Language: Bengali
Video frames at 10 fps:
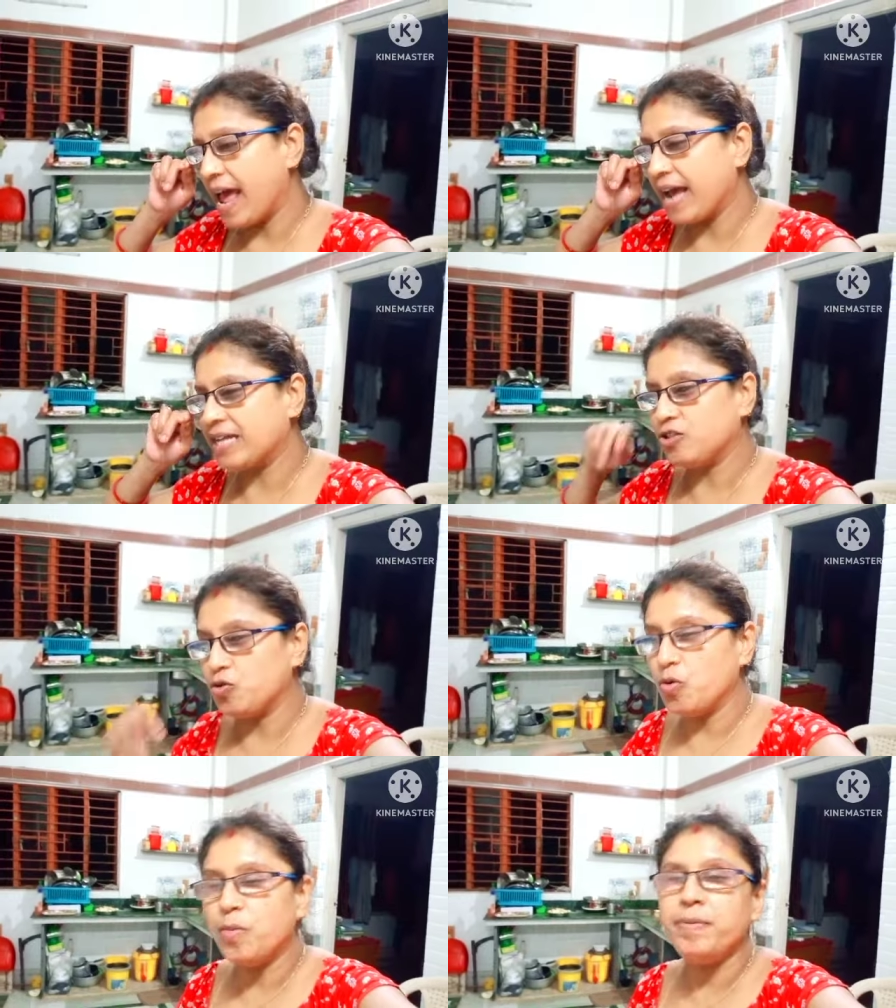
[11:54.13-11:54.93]

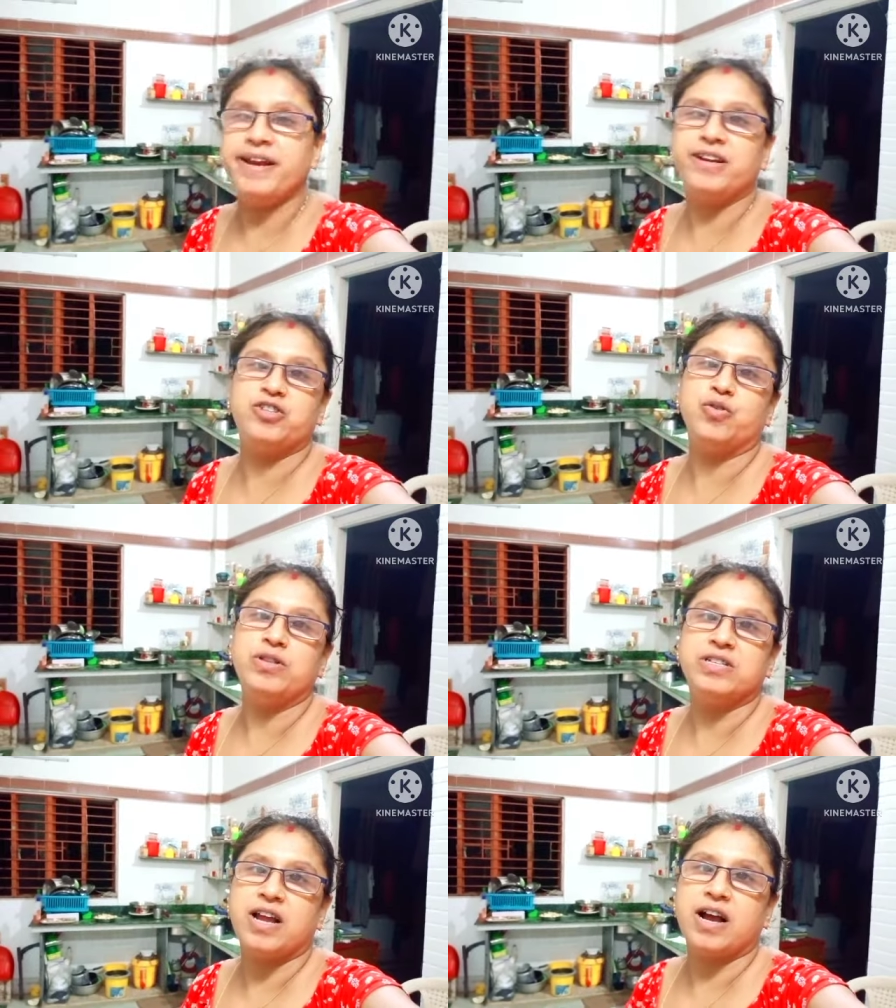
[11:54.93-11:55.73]
একদম নেট
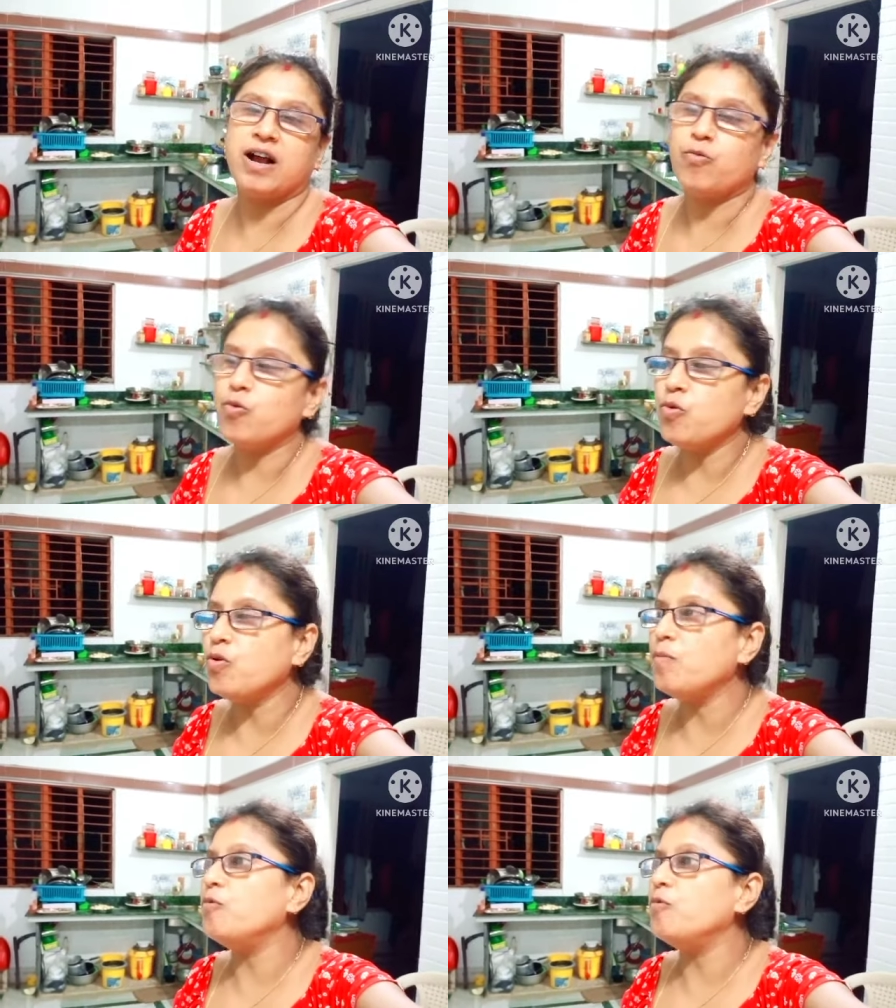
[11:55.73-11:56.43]
চলছে না কোনো